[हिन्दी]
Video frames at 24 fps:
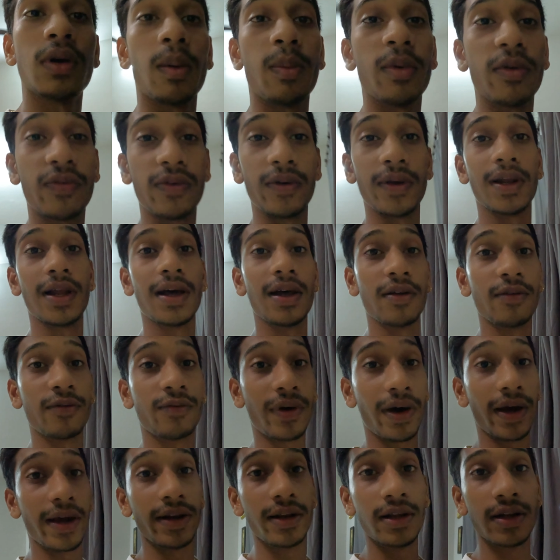अभी फिलहाल
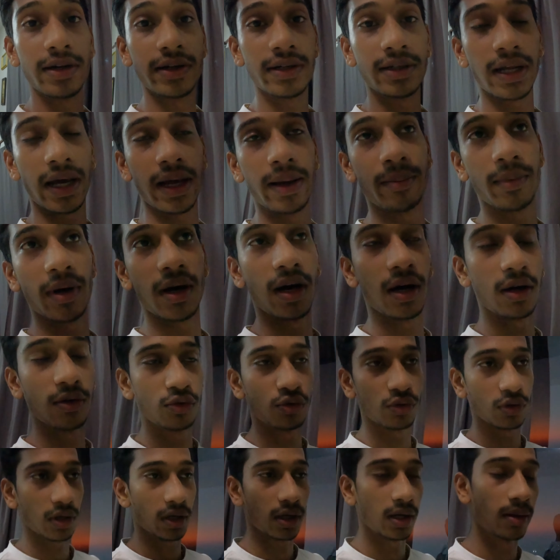फाइनली टाइम आ
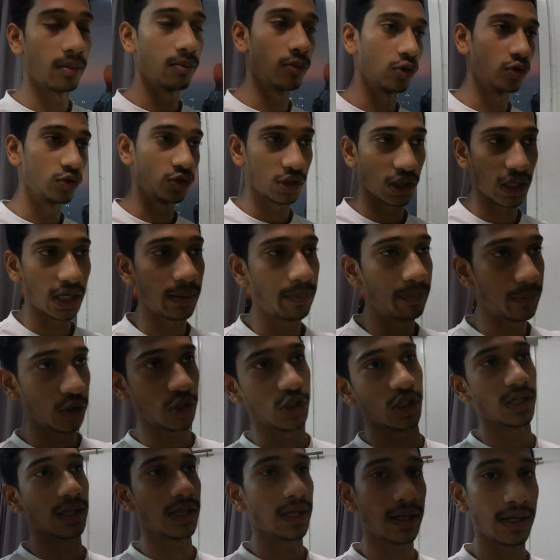चुका है हम लोग जा रहे
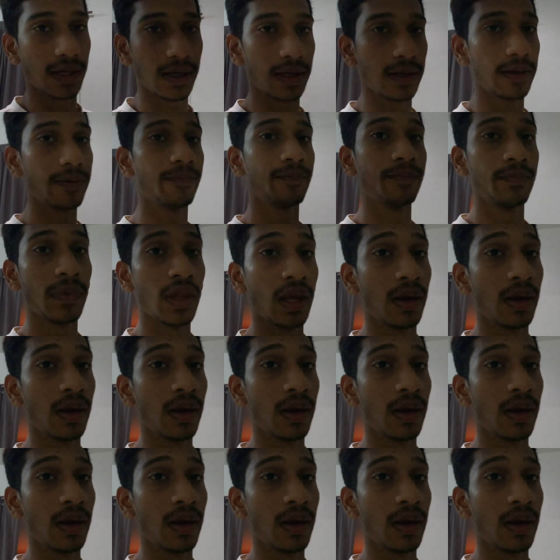पिक्चर देखने के लिए